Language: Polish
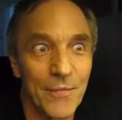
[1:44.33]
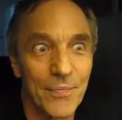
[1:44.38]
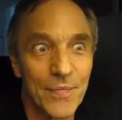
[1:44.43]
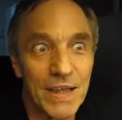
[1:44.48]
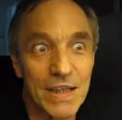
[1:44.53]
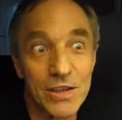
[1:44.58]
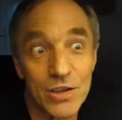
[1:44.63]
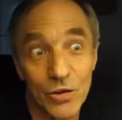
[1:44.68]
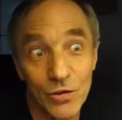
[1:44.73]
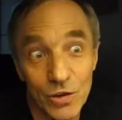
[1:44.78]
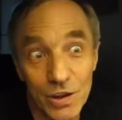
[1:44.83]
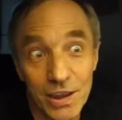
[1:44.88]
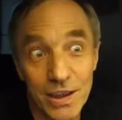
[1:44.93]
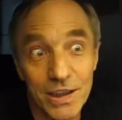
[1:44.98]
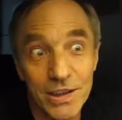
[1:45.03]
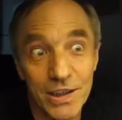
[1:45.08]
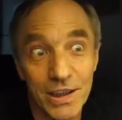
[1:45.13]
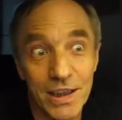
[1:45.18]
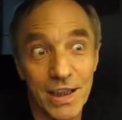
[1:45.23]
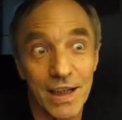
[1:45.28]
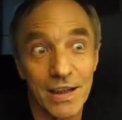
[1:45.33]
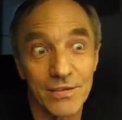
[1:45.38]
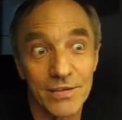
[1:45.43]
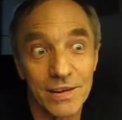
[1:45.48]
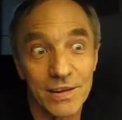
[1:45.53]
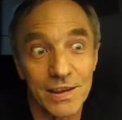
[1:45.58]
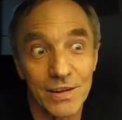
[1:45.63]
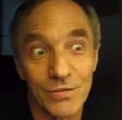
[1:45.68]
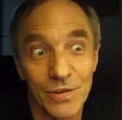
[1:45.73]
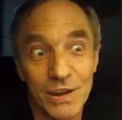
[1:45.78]
Jest to o tyle
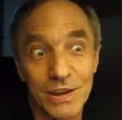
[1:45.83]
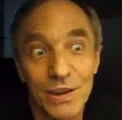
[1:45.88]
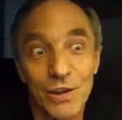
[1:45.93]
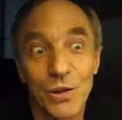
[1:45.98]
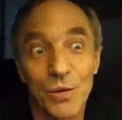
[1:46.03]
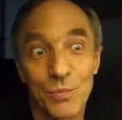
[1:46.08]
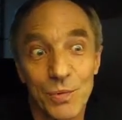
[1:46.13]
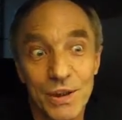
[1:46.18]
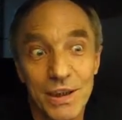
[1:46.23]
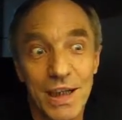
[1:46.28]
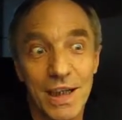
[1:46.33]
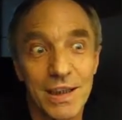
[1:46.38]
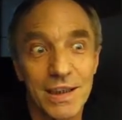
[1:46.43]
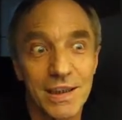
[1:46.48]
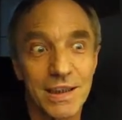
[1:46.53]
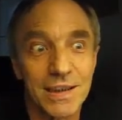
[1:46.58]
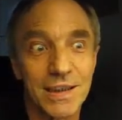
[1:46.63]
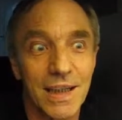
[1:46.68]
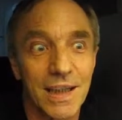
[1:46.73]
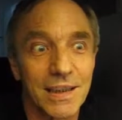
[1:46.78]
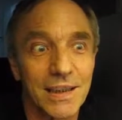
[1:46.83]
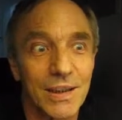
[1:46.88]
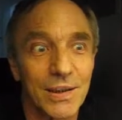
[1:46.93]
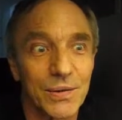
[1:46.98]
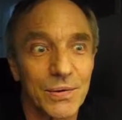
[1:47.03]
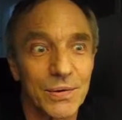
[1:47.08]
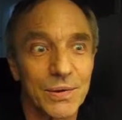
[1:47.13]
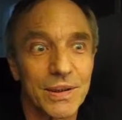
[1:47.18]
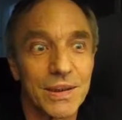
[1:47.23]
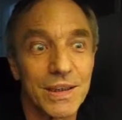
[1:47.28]
ciekawe, że właśnie to pytanie
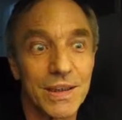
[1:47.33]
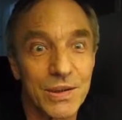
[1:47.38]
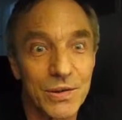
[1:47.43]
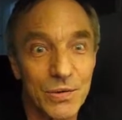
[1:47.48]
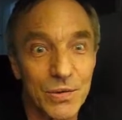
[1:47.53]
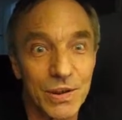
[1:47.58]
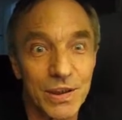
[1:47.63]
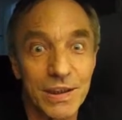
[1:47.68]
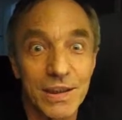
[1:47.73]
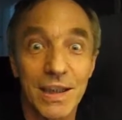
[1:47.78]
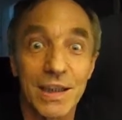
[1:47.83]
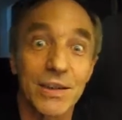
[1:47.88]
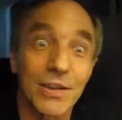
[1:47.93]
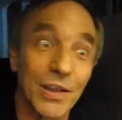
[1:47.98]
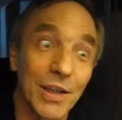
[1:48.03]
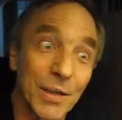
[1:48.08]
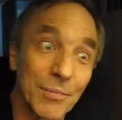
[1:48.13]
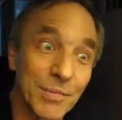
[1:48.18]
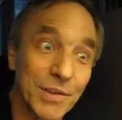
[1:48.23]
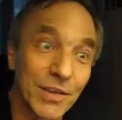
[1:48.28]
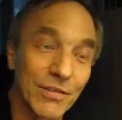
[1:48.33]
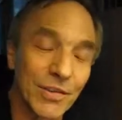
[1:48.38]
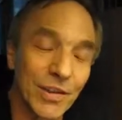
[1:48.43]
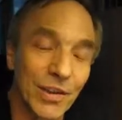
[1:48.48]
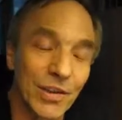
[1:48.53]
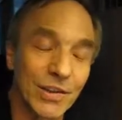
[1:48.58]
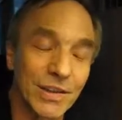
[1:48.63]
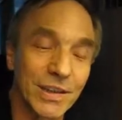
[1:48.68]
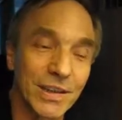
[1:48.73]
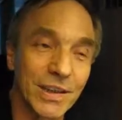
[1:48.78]
zadał jezuita trochę
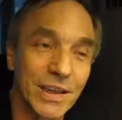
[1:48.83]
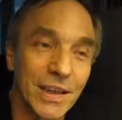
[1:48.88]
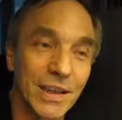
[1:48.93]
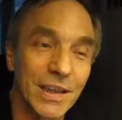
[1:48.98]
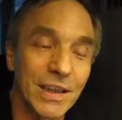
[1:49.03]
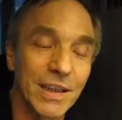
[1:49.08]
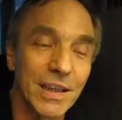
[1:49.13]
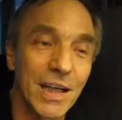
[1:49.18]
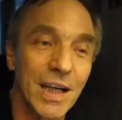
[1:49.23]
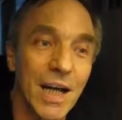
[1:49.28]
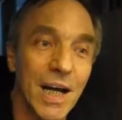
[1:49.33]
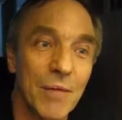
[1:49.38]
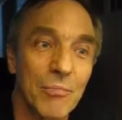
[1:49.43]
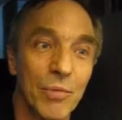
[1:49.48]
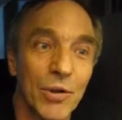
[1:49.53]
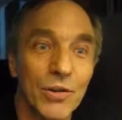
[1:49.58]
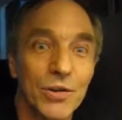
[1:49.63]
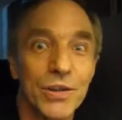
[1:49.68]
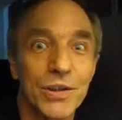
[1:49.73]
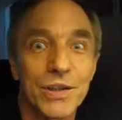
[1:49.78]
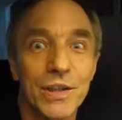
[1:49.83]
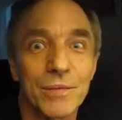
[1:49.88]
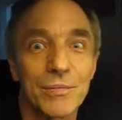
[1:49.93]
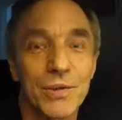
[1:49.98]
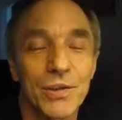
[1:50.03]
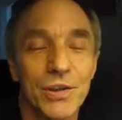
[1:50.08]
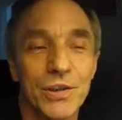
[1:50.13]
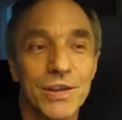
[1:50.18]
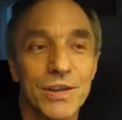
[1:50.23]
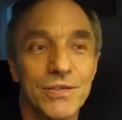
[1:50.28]
przewrotnie, po to,
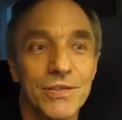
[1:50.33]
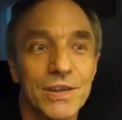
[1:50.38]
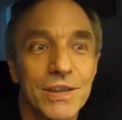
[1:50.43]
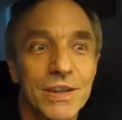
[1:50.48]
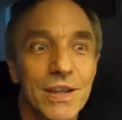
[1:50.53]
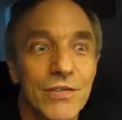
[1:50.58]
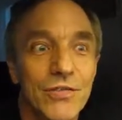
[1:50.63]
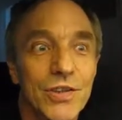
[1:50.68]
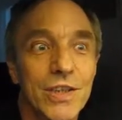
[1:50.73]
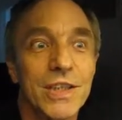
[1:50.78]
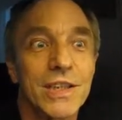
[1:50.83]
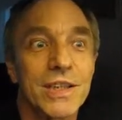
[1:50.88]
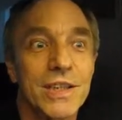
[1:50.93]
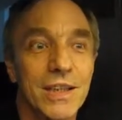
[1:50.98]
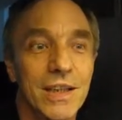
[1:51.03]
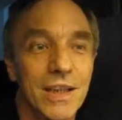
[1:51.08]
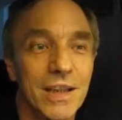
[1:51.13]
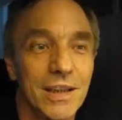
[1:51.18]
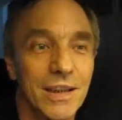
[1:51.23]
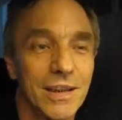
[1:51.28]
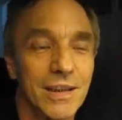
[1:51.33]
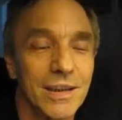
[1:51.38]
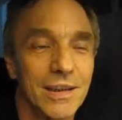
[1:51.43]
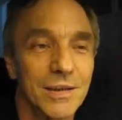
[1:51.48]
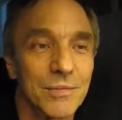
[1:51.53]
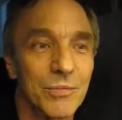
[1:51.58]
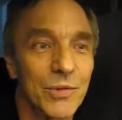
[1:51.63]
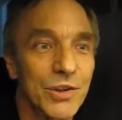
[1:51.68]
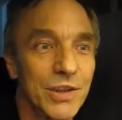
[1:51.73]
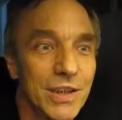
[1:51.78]
żeby oczywiście
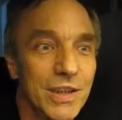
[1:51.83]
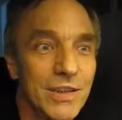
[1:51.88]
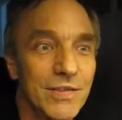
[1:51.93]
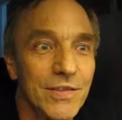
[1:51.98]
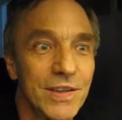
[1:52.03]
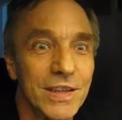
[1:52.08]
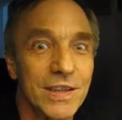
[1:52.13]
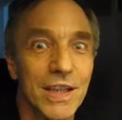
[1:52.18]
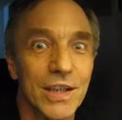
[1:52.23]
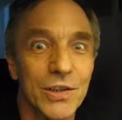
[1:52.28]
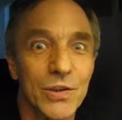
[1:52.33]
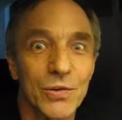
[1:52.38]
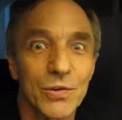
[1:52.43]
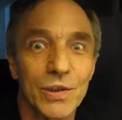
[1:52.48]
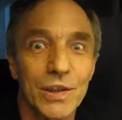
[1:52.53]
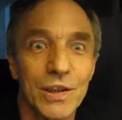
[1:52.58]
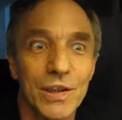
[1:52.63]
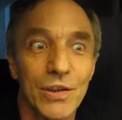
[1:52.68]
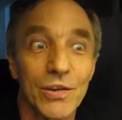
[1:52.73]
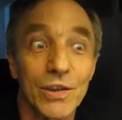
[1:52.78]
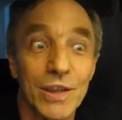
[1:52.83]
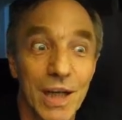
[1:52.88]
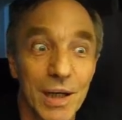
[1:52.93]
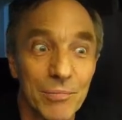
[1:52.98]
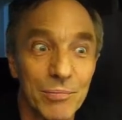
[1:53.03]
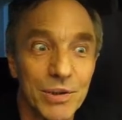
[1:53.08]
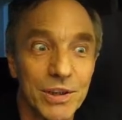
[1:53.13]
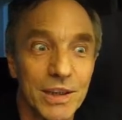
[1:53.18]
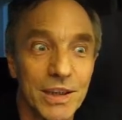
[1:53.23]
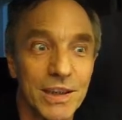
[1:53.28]
wszystkie możliwe zarzuty
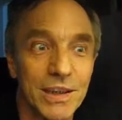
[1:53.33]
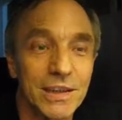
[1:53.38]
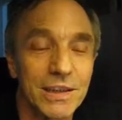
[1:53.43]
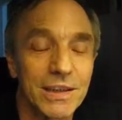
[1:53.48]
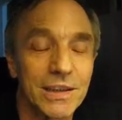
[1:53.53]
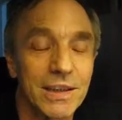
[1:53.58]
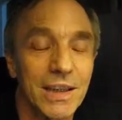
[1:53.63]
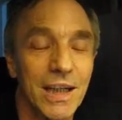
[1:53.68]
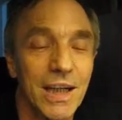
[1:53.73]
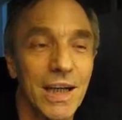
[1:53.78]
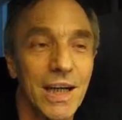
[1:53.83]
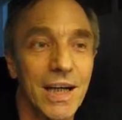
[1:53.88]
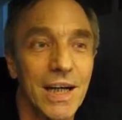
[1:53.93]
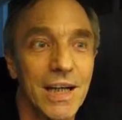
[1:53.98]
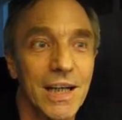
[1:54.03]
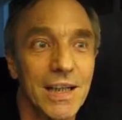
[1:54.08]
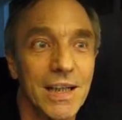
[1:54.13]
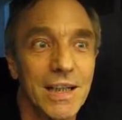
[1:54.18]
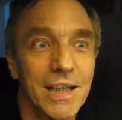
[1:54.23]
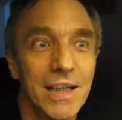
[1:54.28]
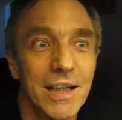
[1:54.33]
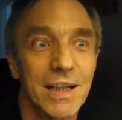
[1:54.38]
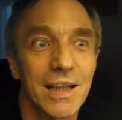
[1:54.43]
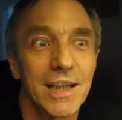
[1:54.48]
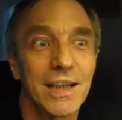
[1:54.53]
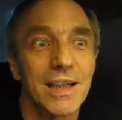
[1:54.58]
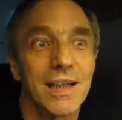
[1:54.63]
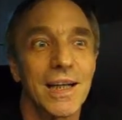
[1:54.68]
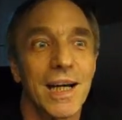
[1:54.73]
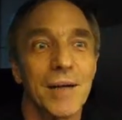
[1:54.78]
odeprzeć i
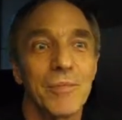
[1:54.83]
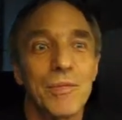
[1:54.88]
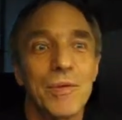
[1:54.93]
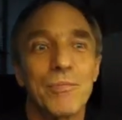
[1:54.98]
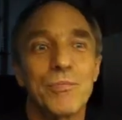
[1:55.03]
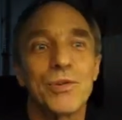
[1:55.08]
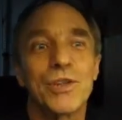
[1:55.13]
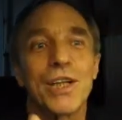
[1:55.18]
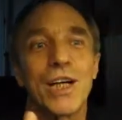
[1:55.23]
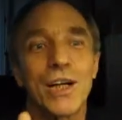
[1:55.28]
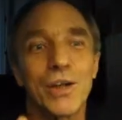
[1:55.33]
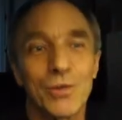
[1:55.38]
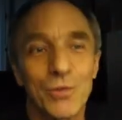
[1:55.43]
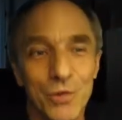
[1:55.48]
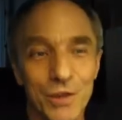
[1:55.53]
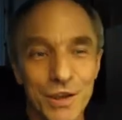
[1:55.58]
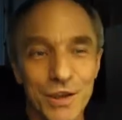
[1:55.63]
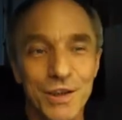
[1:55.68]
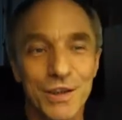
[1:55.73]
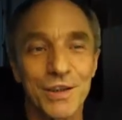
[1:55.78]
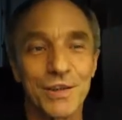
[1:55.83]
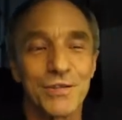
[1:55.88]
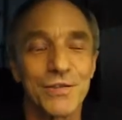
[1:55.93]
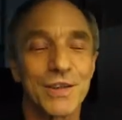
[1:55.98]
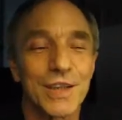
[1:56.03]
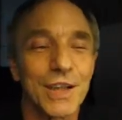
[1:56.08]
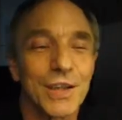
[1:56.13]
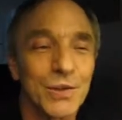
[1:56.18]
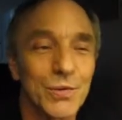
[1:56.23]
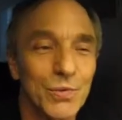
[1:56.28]
je jakby przekuć w
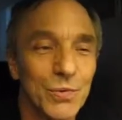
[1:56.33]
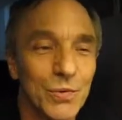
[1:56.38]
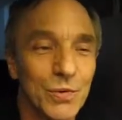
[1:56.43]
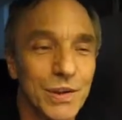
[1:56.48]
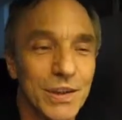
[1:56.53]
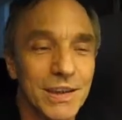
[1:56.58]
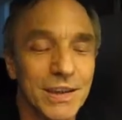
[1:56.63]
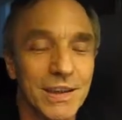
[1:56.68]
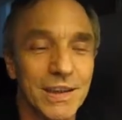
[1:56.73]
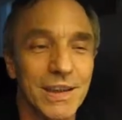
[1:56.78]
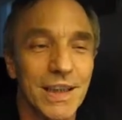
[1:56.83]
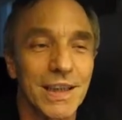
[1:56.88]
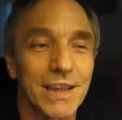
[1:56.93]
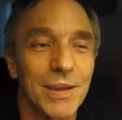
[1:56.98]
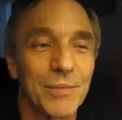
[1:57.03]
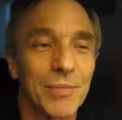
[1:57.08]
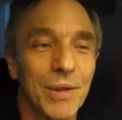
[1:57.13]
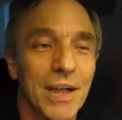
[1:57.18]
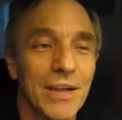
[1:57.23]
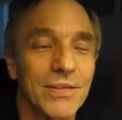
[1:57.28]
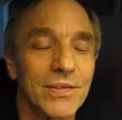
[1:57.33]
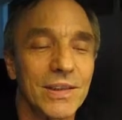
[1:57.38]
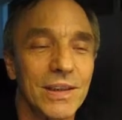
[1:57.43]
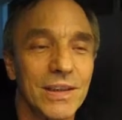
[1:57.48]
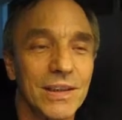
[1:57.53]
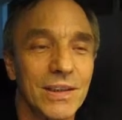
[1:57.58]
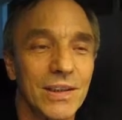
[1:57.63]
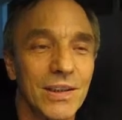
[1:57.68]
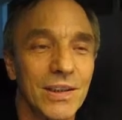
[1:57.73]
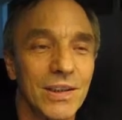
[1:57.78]
zasługi, że tak
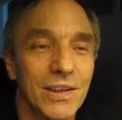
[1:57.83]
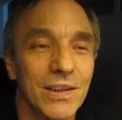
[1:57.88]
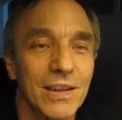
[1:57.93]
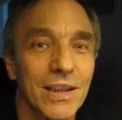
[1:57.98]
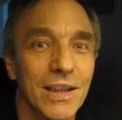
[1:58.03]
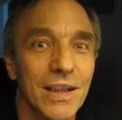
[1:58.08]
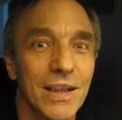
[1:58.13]
naprawdę to